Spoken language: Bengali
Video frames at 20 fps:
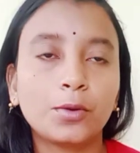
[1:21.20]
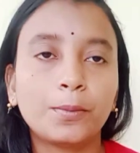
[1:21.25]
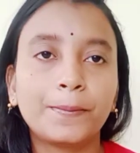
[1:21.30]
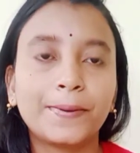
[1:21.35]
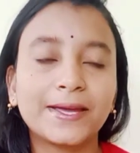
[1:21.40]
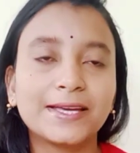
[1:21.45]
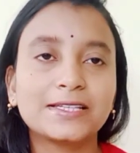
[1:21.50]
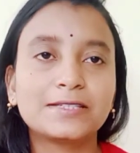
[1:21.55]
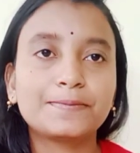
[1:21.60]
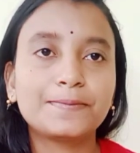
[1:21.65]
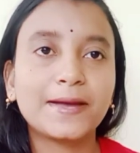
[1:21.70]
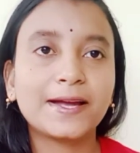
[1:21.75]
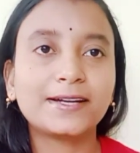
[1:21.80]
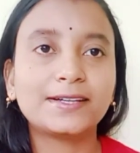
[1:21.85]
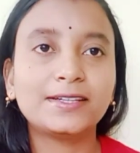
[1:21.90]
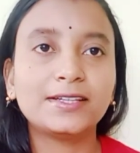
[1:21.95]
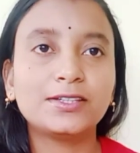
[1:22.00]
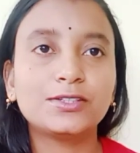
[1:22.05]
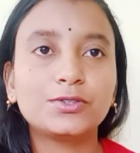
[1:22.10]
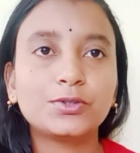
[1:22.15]
ফেস
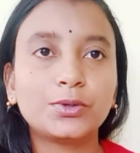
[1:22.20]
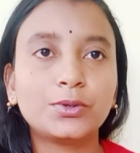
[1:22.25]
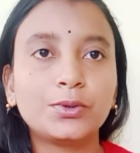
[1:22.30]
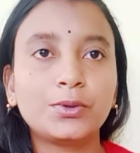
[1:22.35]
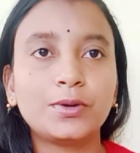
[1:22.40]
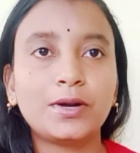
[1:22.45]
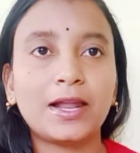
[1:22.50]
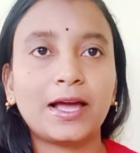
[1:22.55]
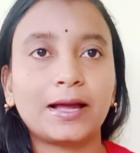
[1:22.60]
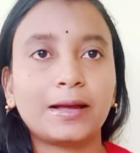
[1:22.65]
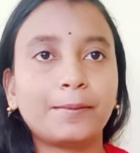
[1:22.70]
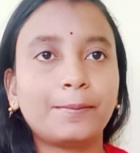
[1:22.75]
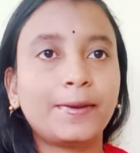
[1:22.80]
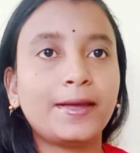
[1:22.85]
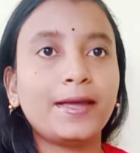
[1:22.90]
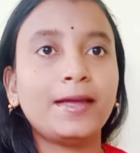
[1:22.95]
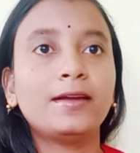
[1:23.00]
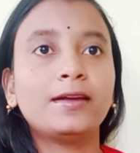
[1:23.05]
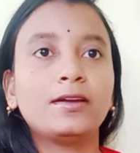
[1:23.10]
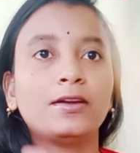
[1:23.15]
প্যাকটির জন্য
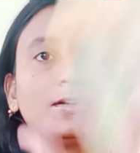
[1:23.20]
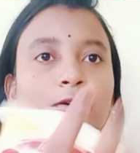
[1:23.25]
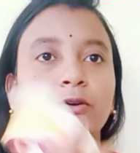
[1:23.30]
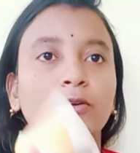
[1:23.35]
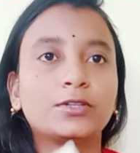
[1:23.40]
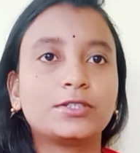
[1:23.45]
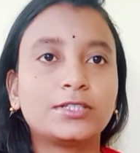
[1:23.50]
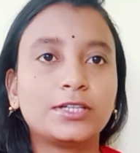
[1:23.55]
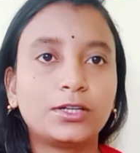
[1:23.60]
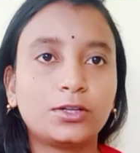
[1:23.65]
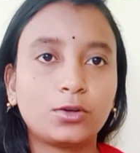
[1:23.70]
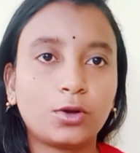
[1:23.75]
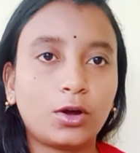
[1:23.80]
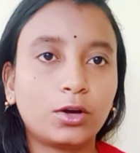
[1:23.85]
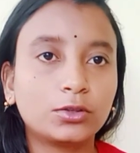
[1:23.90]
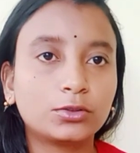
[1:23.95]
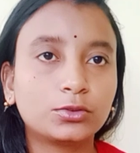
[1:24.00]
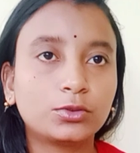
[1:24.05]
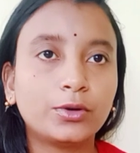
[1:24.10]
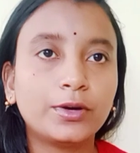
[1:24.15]
লাগবে হচ্ছে
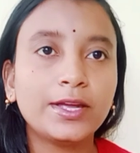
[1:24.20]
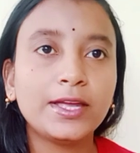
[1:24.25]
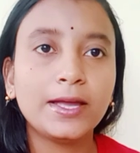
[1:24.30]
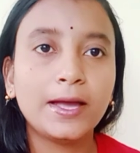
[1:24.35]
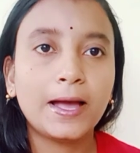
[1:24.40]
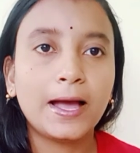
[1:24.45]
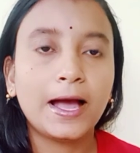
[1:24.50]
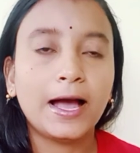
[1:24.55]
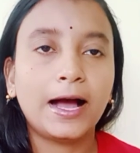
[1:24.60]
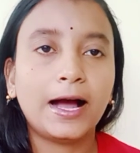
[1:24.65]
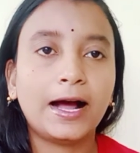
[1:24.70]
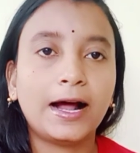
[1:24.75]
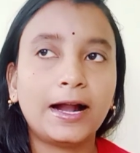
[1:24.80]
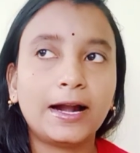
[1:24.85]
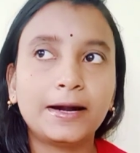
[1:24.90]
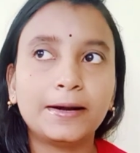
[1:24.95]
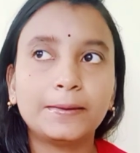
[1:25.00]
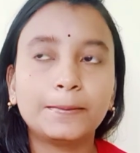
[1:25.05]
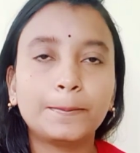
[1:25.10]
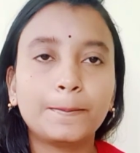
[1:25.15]
টক দই
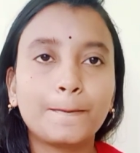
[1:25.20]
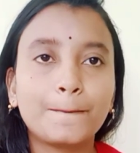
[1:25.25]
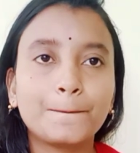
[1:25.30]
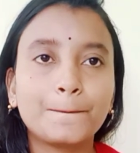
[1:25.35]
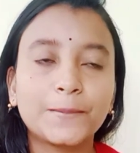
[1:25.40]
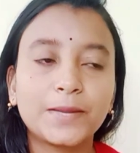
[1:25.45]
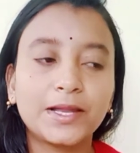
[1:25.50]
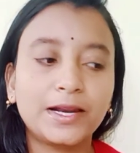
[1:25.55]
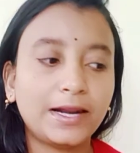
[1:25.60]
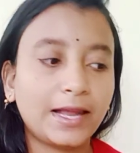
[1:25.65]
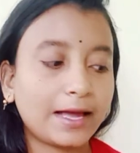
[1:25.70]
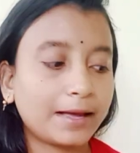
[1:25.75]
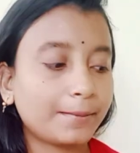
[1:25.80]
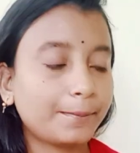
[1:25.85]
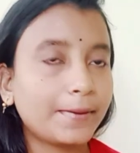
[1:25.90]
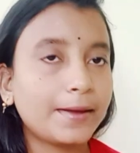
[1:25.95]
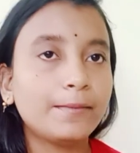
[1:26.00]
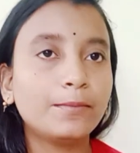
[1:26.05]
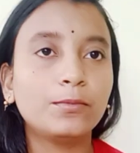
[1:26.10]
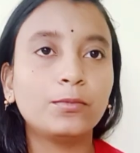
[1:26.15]
আর
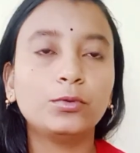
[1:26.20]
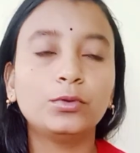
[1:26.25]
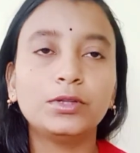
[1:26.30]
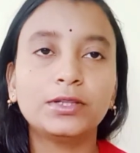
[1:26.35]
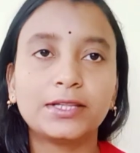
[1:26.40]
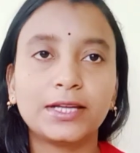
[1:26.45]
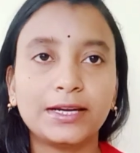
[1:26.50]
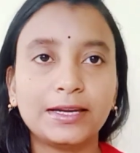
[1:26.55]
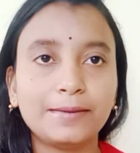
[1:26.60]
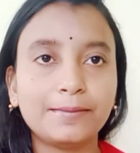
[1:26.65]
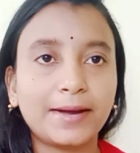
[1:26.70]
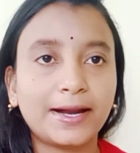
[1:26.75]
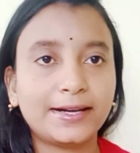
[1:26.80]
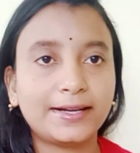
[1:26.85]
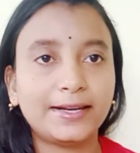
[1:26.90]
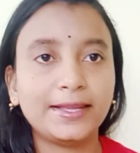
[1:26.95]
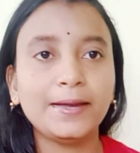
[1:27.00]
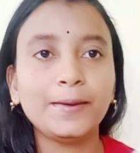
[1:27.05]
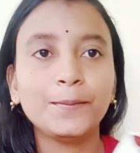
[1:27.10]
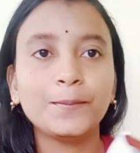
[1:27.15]
লাগবে মুলতানি
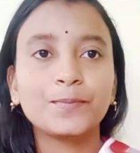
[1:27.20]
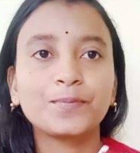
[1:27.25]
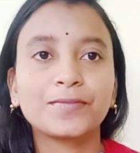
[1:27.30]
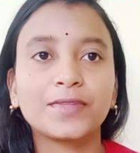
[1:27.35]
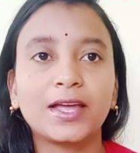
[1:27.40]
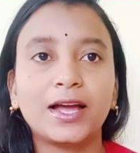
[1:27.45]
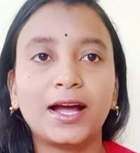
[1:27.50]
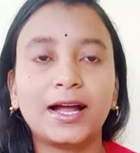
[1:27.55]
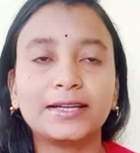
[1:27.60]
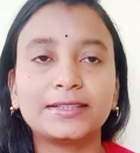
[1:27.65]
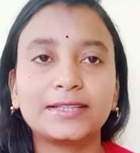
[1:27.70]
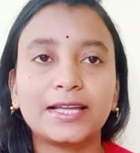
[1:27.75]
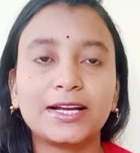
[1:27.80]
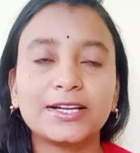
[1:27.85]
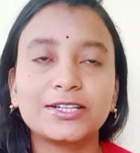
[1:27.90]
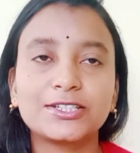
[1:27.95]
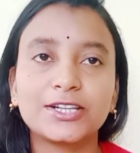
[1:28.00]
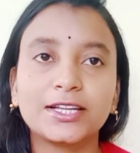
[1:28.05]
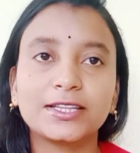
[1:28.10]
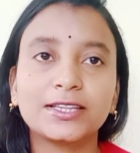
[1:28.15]
মাটি আর
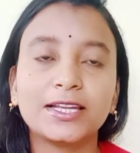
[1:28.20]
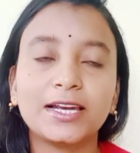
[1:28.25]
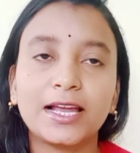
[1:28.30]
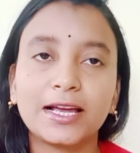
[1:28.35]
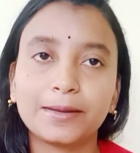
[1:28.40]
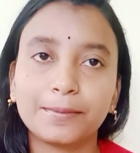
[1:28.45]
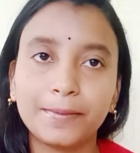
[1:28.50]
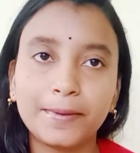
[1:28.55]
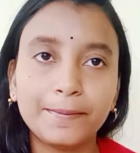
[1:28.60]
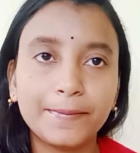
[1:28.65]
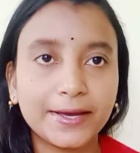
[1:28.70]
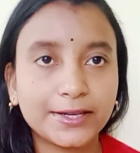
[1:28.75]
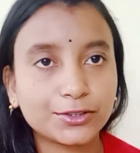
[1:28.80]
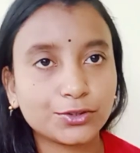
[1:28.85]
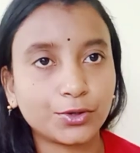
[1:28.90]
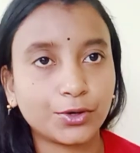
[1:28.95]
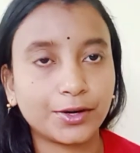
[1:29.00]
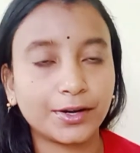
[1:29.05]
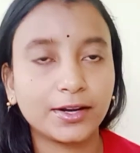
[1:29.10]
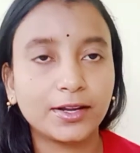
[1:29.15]
তার সাথে লাগবে
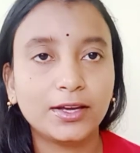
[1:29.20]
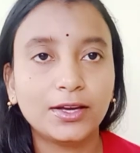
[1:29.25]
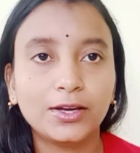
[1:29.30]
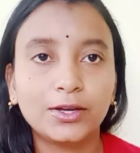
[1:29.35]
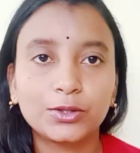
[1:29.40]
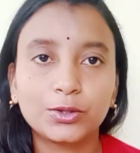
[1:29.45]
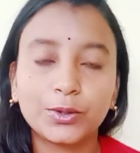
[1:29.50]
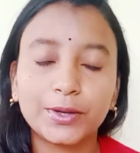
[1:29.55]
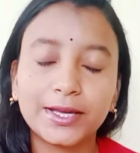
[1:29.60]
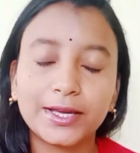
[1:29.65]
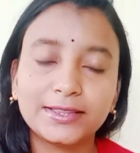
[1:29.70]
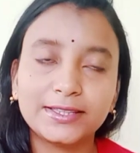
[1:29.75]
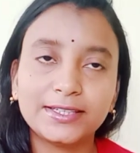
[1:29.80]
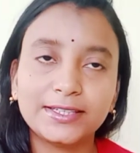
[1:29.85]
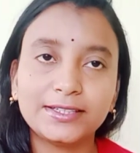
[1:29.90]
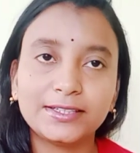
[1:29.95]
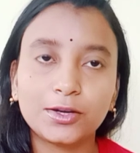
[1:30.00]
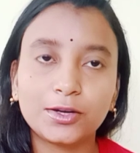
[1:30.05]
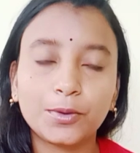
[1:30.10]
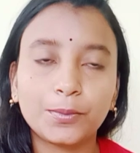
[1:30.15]
বেসন তো এই
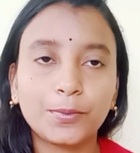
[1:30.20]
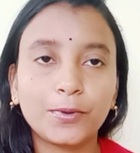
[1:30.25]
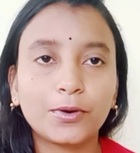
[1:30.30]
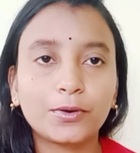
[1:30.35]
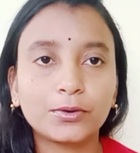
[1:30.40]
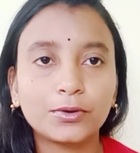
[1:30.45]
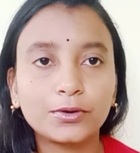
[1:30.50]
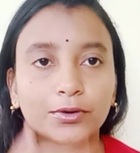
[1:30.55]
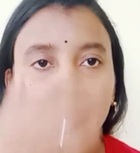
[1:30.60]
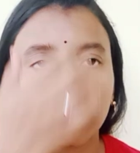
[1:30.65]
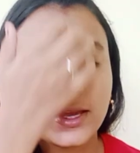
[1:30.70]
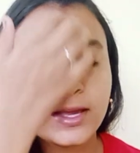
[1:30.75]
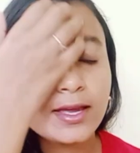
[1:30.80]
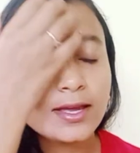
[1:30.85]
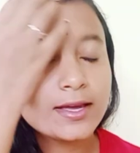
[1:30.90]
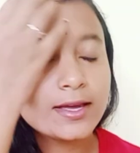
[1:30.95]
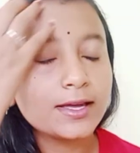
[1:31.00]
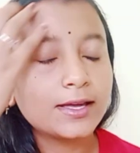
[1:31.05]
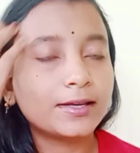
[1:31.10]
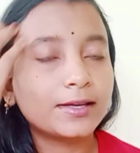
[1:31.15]
তিনটে উপকরণকে
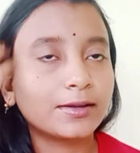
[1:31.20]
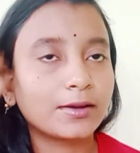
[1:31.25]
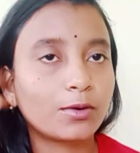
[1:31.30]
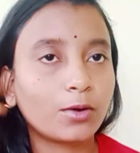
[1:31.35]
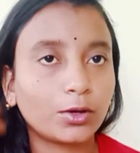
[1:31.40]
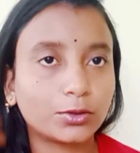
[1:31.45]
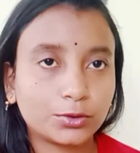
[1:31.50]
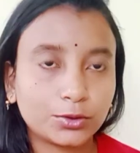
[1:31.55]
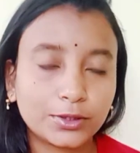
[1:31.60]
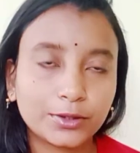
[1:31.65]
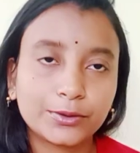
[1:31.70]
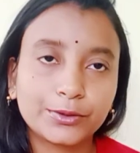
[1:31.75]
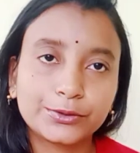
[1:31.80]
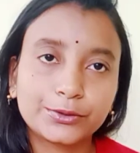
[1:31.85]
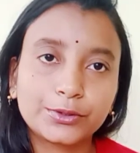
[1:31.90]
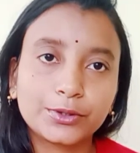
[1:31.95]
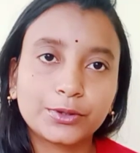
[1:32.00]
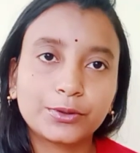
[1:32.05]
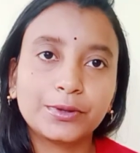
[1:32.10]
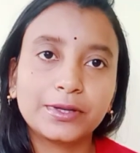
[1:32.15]
কতটা
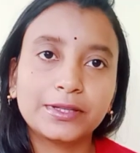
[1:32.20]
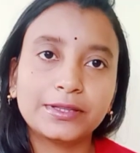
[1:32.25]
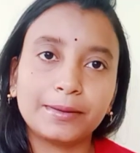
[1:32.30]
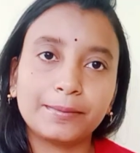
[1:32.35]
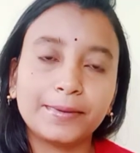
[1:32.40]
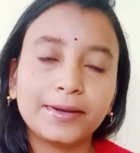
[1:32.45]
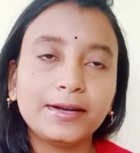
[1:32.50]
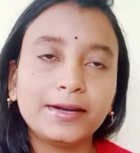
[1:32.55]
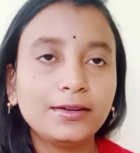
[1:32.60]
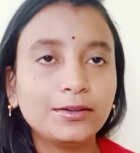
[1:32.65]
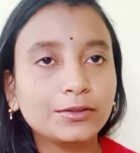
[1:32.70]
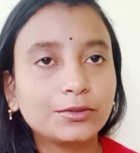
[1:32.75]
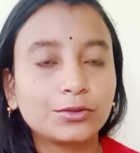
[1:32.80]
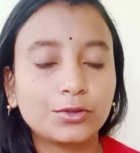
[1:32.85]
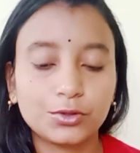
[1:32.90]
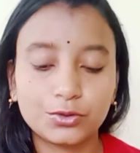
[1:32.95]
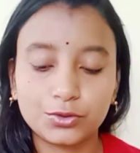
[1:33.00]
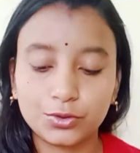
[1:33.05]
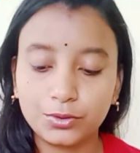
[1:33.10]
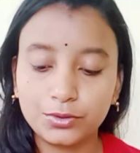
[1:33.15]
কতটা করে দেবেন
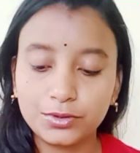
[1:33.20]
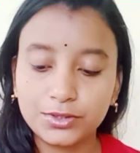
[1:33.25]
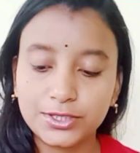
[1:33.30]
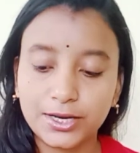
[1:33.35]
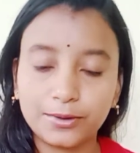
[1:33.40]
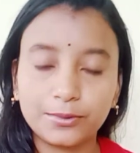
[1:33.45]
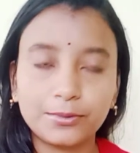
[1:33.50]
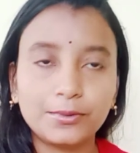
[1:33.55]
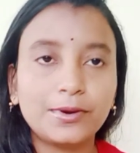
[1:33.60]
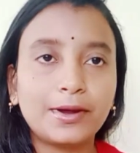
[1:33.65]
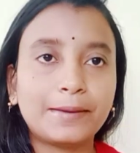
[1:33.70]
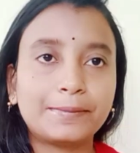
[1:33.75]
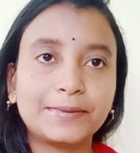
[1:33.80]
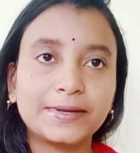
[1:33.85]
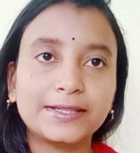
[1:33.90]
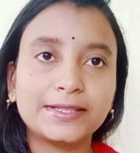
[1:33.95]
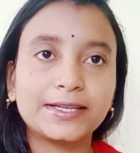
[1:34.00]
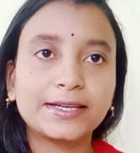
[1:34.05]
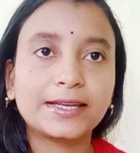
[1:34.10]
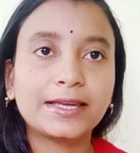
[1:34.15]
তো চলুন সেগুলো
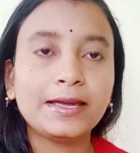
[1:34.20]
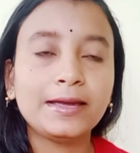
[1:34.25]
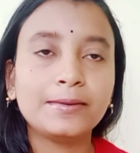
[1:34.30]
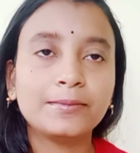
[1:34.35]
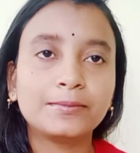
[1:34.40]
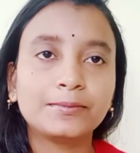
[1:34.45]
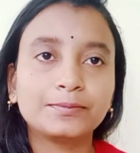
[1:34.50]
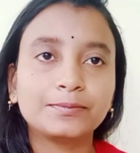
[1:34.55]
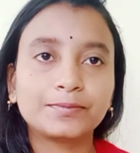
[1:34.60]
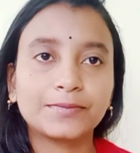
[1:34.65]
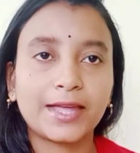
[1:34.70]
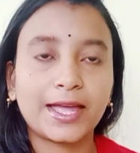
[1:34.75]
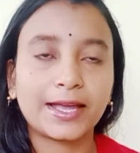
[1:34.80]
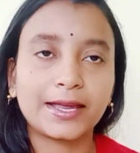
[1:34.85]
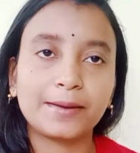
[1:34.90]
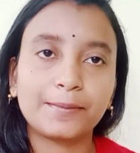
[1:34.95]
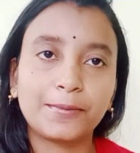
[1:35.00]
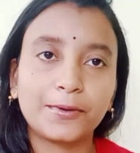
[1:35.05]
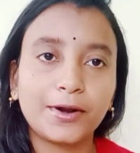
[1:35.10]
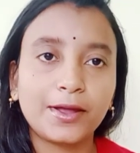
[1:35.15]
আপনাদেরকে
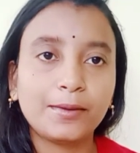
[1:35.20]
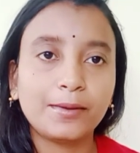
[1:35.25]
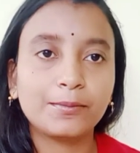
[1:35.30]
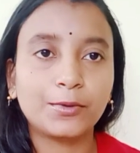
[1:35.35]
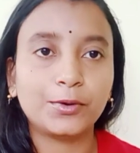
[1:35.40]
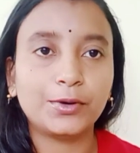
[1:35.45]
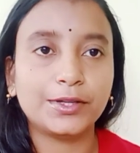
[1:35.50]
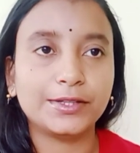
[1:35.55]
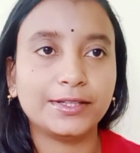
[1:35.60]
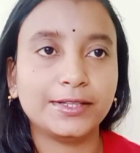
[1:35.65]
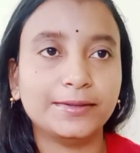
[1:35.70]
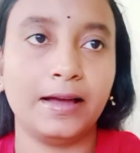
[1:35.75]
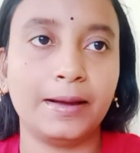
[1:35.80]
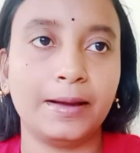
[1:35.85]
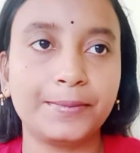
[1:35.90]
একের পর এক বলে দিই